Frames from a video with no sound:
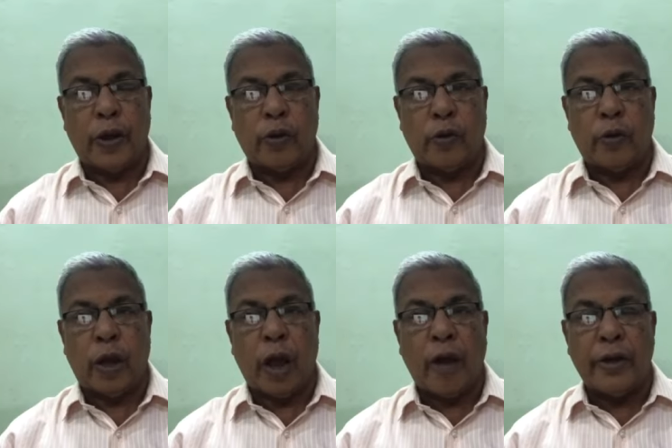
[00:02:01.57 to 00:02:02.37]
பார்க்கிறோம்
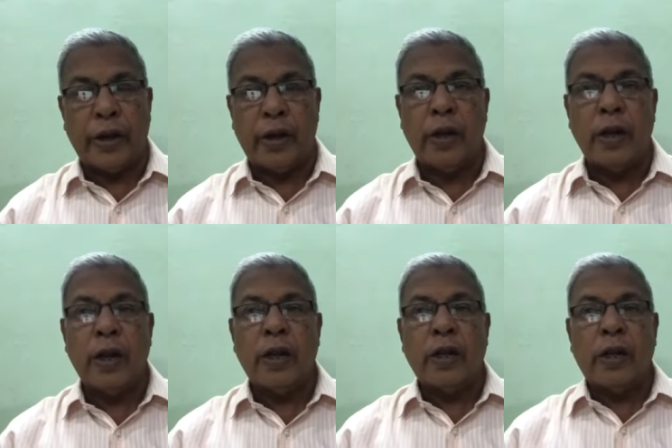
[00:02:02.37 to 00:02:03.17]
அவைகள்
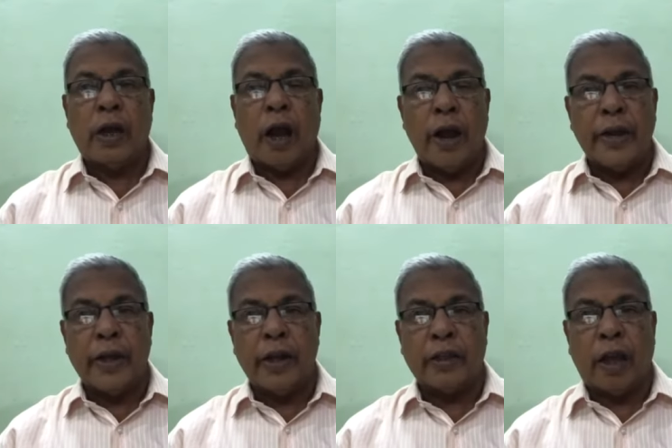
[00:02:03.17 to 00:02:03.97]

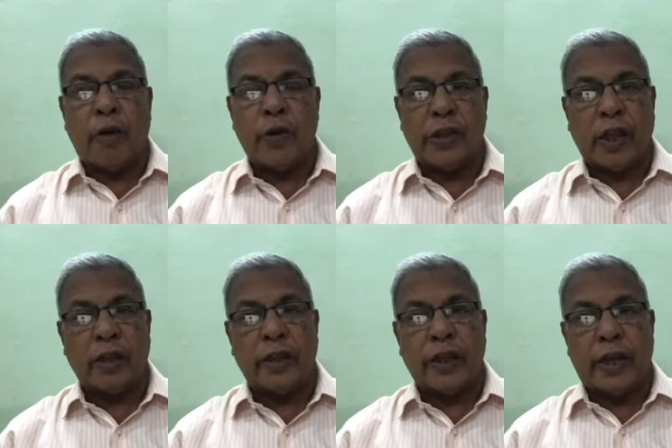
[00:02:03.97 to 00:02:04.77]
ஆடுகள் தான் அவருடைய
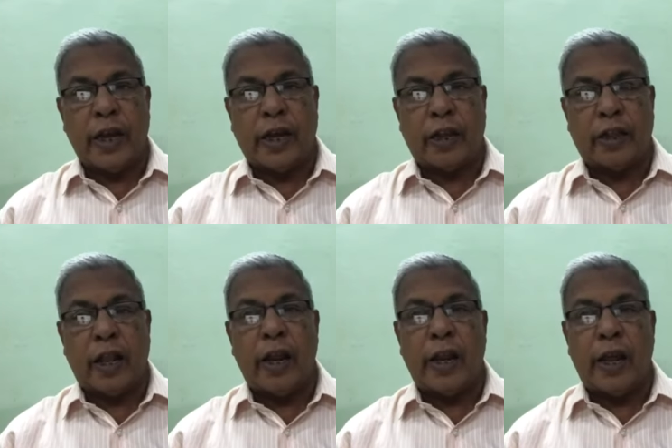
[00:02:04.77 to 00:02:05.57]
சத்தத்தை
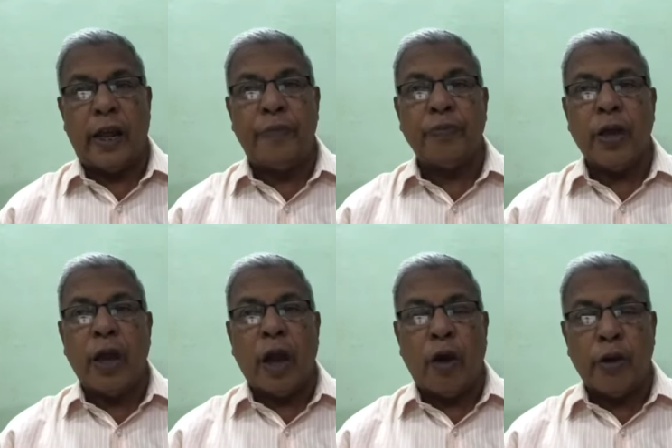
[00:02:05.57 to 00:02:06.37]
கேட்கறதுனால
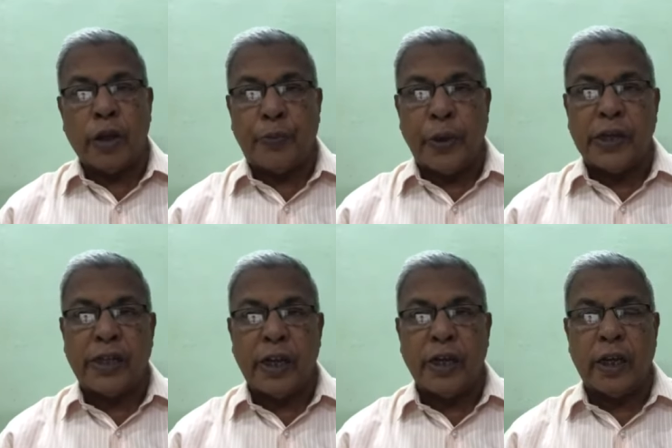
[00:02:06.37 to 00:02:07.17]
அவருக்கு பின்
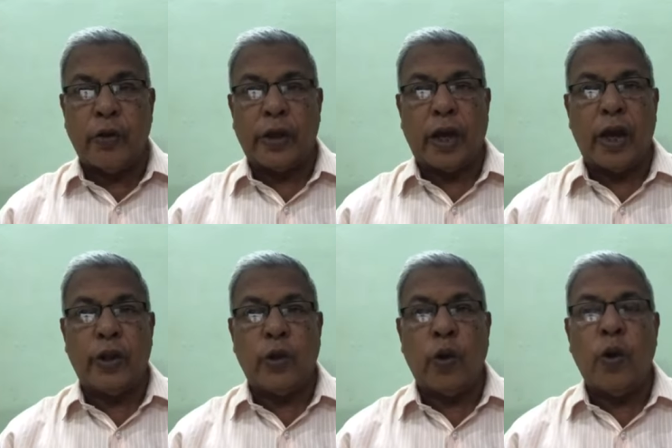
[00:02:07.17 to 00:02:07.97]
செல்லுகிற ஒரு
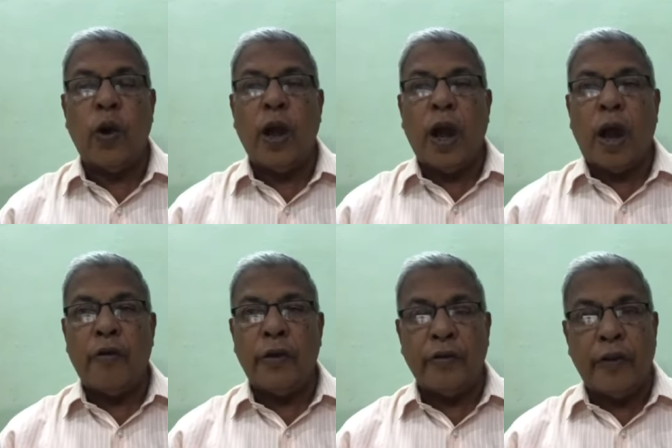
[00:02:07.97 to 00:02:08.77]
காரியம்
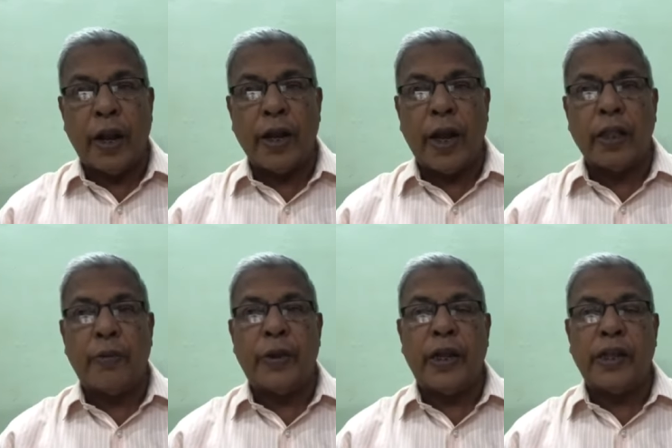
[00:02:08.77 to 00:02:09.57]
அவர் விட்டு
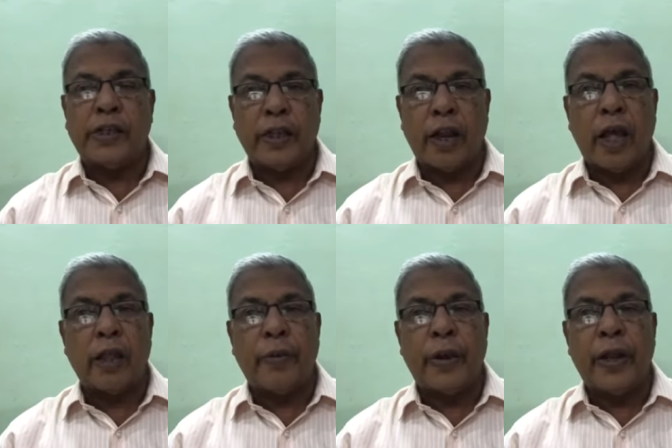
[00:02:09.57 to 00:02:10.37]
விலகாதபடி
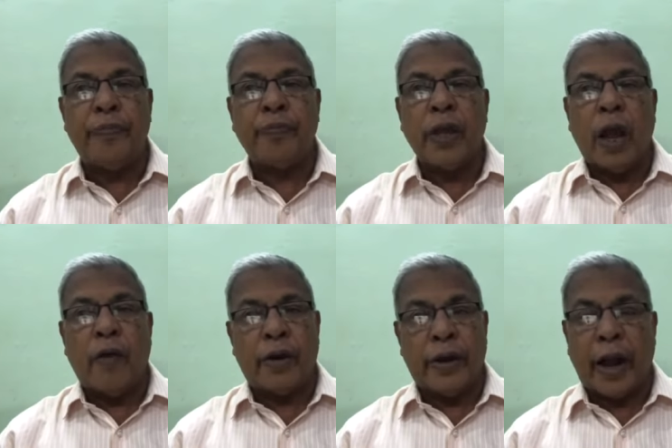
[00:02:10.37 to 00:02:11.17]
சிதறாதபடி
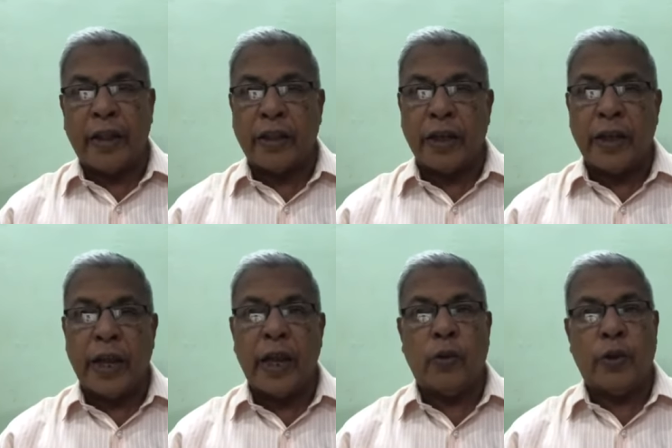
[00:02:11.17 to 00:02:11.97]
அவர் நடத்துகிற
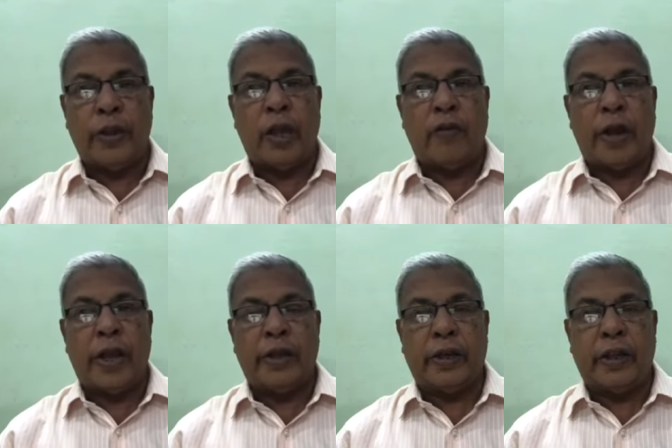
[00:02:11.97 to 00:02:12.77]
ஒரு
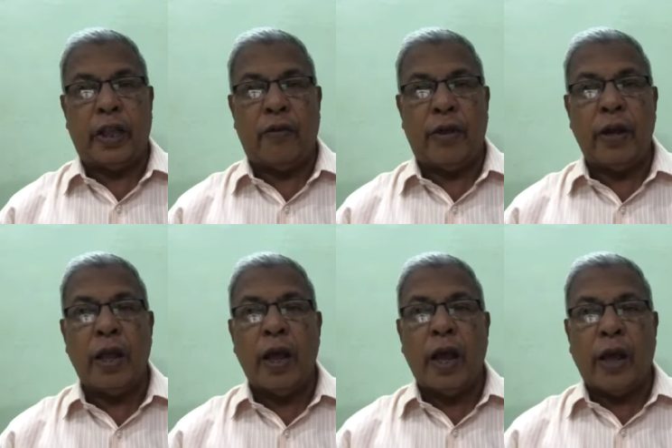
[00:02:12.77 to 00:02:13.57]
தேவனாக இருக்கிற தேவன்
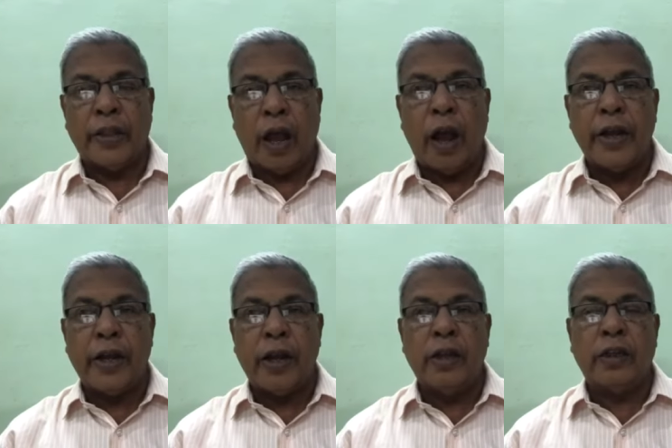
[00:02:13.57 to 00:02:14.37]
அந்த
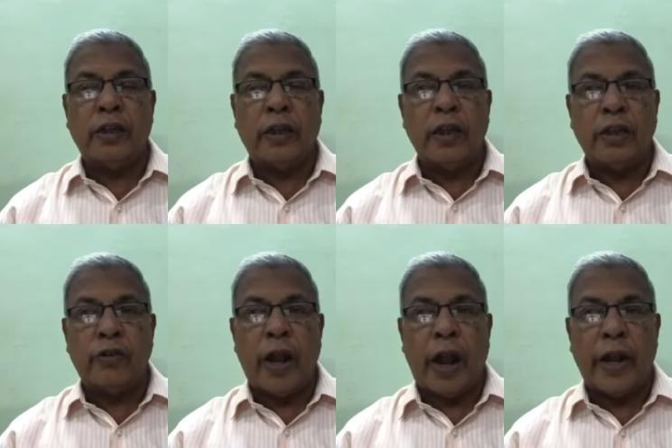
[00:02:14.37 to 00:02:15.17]
ஆடுகள் நித்திய
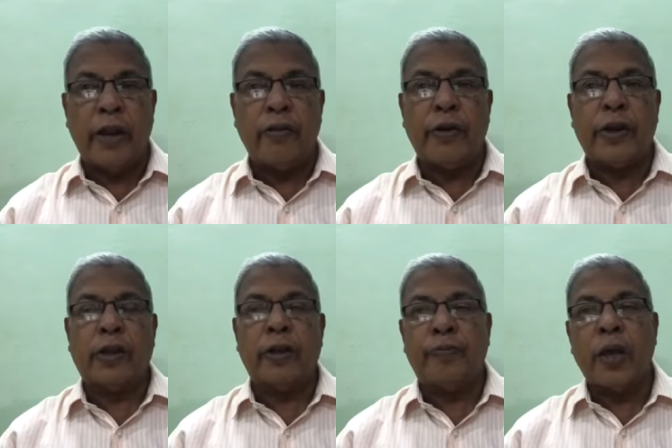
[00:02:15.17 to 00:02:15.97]
ஜீவனை அடையும்
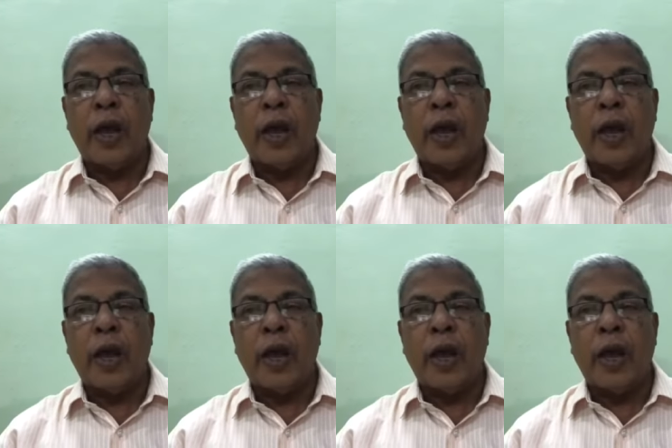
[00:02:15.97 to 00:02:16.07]
வரைக்கும்